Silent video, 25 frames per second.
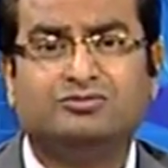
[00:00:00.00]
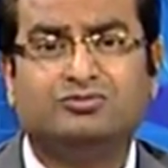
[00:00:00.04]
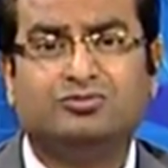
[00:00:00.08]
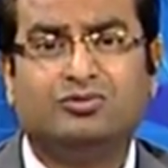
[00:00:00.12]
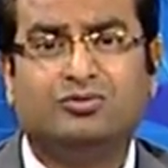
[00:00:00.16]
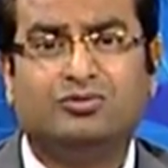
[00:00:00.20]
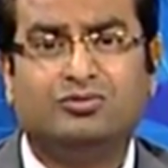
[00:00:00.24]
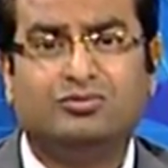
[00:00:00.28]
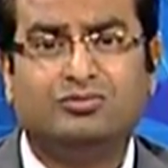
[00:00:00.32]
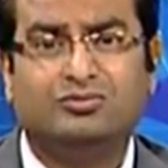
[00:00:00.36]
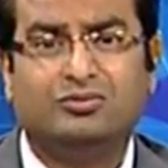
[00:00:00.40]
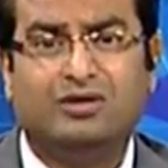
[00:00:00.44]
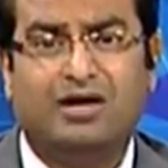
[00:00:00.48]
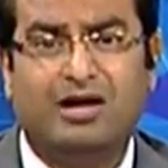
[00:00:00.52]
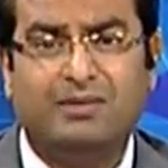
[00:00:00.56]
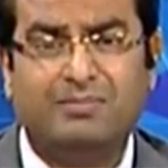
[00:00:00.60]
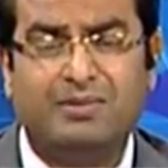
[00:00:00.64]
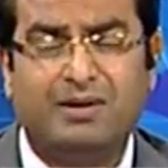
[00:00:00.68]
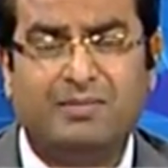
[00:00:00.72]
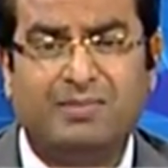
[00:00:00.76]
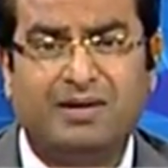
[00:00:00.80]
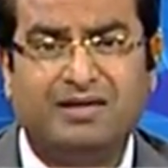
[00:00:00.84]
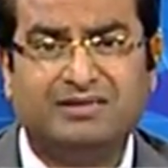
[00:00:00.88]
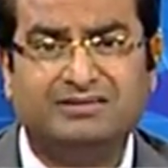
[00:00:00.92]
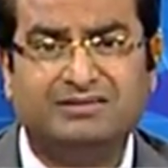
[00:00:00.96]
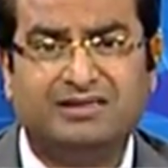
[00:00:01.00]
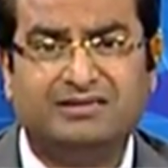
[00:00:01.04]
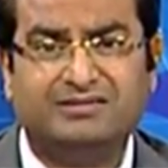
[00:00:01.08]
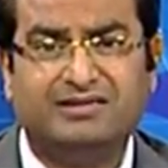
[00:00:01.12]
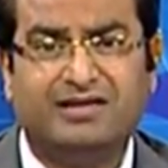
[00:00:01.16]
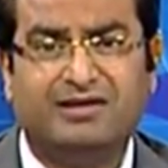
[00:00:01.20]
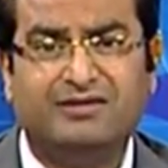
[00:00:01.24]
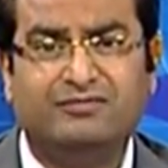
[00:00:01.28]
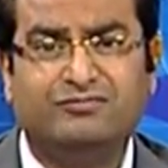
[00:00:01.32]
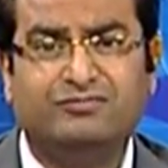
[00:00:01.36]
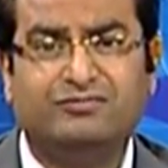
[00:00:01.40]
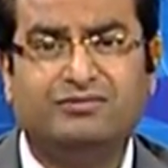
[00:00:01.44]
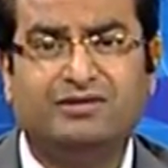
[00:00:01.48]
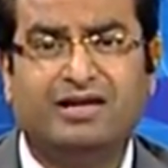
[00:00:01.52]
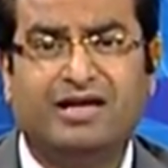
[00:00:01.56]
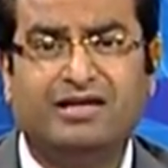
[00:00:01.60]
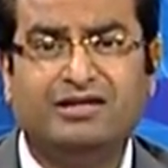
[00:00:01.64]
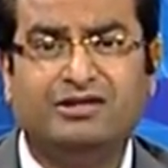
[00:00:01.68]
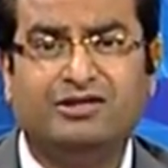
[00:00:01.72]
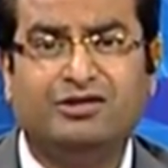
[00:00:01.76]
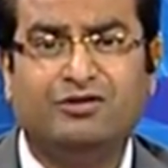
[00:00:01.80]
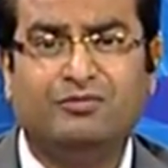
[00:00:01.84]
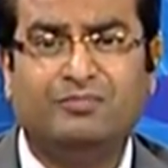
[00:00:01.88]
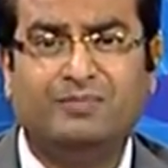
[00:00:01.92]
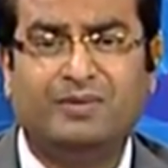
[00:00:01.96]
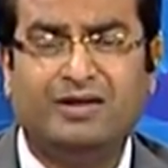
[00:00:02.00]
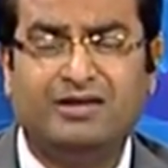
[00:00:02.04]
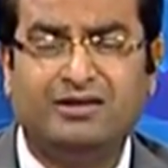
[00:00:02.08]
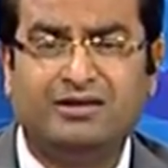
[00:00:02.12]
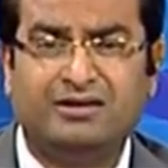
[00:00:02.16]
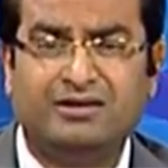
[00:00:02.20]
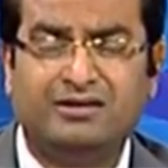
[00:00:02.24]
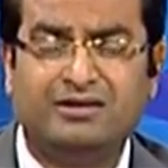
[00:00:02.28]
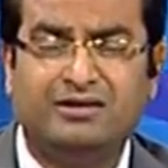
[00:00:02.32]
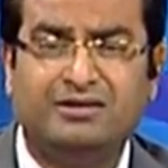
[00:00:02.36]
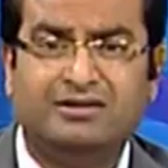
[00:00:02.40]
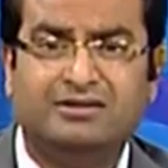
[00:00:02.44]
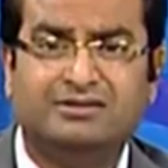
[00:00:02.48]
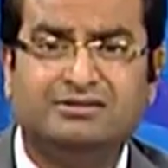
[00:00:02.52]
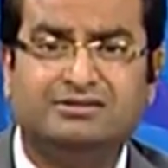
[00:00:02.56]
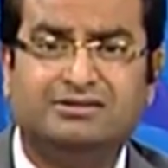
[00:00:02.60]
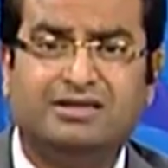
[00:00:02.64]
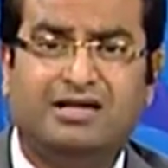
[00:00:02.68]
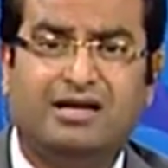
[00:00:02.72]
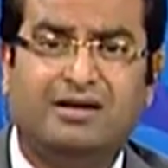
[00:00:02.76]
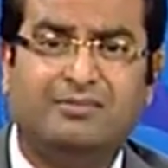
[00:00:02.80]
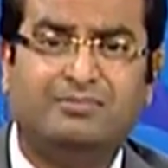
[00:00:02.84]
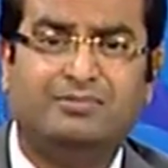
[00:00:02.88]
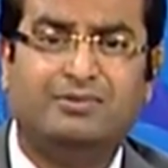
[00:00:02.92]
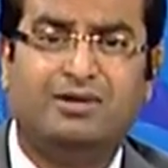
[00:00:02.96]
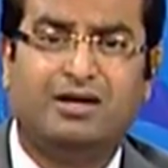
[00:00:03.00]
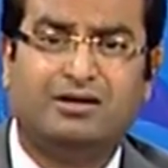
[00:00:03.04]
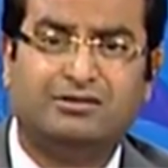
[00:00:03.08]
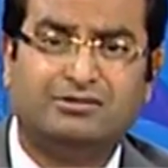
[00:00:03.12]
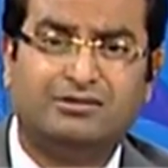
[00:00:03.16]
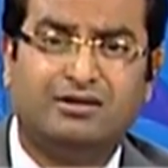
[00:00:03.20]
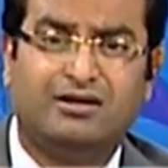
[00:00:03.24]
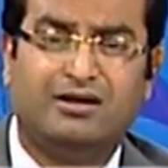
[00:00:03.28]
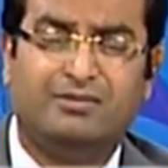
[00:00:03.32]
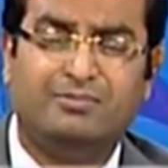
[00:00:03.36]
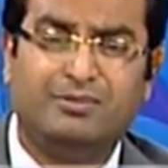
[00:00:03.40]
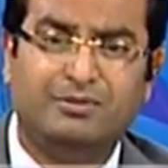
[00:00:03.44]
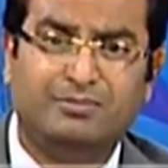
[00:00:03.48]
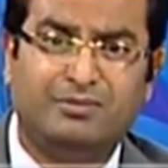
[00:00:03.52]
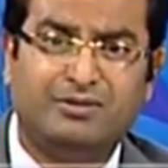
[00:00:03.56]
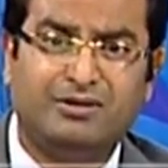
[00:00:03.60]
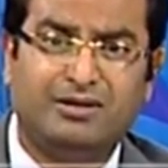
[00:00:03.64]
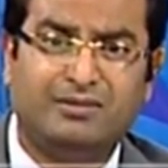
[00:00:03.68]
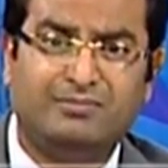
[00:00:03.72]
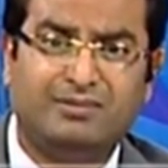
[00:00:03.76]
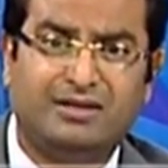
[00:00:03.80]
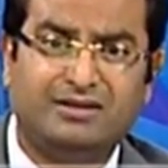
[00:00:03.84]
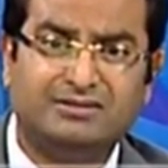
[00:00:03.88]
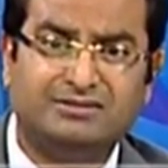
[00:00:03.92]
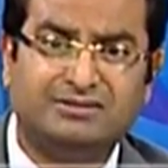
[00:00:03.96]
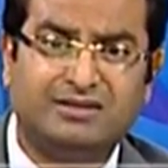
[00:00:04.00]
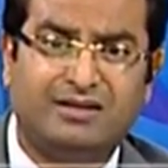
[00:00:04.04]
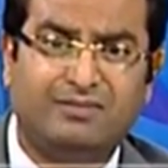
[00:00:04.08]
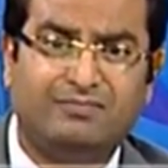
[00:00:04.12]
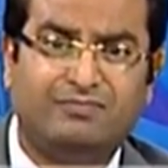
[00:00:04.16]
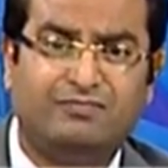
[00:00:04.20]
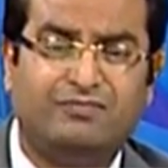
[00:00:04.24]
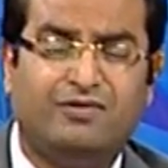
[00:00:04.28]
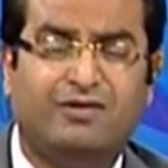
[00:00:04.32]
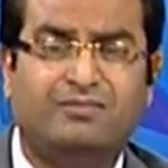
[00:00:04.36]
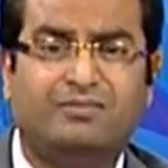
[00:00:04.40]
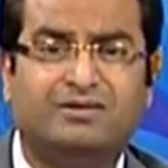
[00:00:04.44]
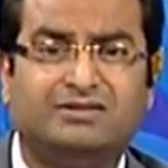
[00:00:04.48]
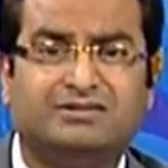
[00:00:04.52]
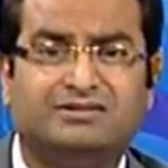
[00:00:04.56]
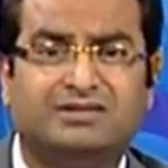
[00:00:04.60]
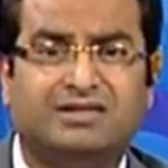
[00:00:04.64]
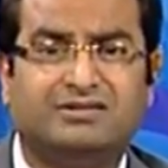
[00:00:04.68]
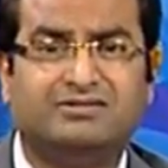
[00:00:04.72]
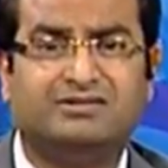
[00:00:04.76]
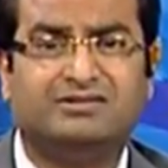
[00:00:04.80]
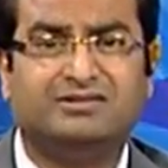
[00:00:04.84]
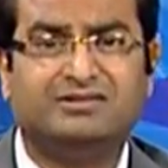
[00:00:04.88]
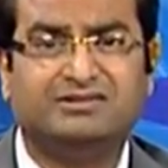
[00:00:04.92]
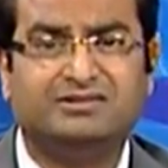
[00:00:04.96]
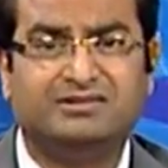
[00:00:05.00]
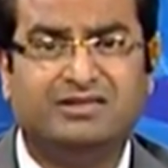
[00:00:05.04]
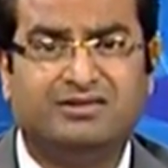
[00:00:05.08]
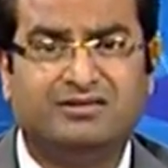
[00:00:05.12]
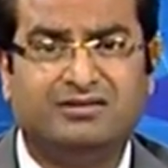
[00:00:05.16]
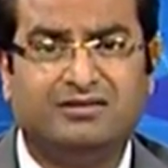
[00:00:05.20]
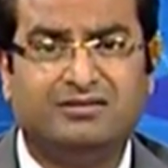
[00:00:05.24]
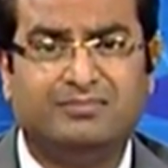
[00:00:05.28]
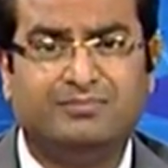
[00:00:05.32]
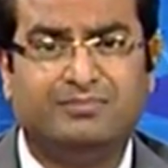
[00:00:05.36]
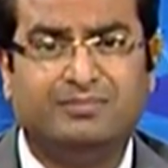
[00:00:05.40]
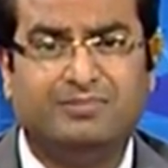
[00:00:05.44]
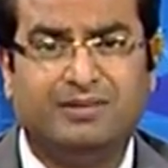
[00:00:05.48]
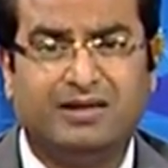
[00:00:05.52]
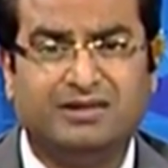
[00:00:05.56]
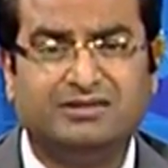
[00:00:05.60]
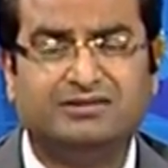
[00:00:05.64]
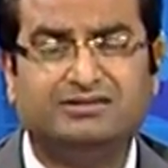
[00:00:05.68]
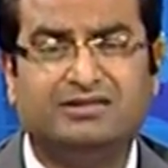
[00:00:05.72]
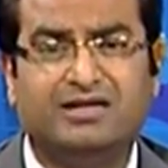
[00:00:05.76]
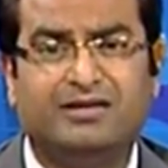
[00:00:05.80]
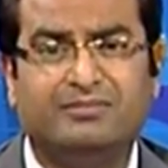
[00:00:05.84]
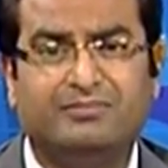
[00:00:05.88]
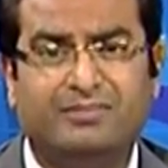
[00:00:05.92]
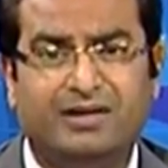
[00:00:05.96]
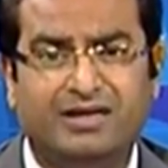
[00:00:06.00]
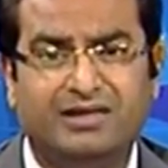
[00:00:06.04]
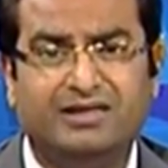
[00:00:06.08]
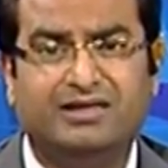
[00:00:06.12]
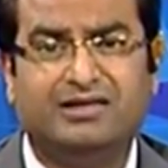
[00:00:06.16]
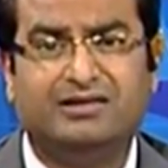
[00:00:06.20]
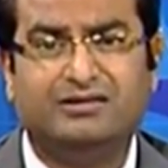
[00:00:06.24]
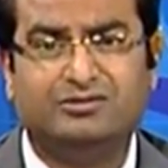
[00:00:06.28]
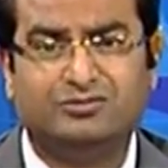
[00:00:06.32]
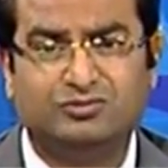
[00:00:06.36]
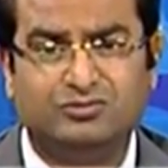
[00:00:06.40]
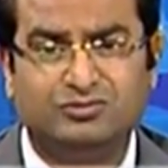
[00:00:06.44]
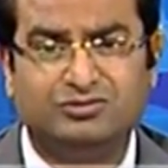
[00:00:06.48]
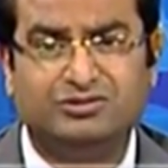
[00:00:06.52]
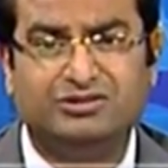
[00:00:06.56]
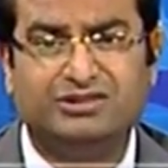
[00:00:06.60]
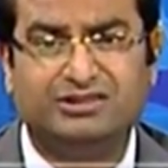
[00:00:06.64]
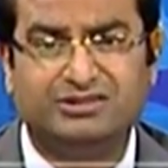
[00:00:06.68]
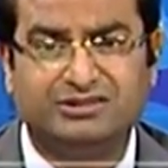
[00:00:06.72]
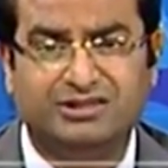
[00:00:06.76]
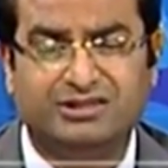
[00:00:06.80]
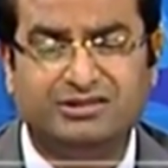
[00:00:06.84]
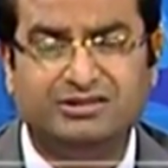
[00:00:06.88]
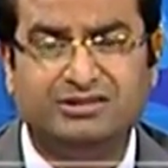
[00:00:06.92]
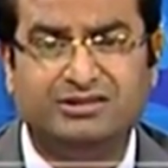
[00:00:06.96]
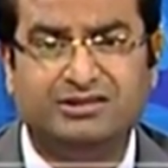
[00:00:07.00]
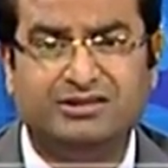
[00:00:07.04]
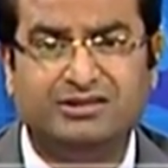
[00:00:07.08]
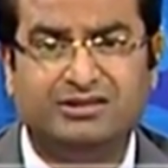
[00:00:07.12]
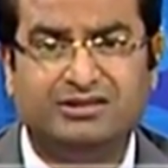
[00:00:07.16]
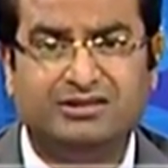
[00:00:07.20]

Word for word: तो अब हमारे साथ टेलीफोन लाइन के ऊपर जनाब डॉक्टर हबीबर रहमान साहब फॉर्मर सेक्रेटरी जनरल पाकिस्तान मेडिकल एसोसिएशन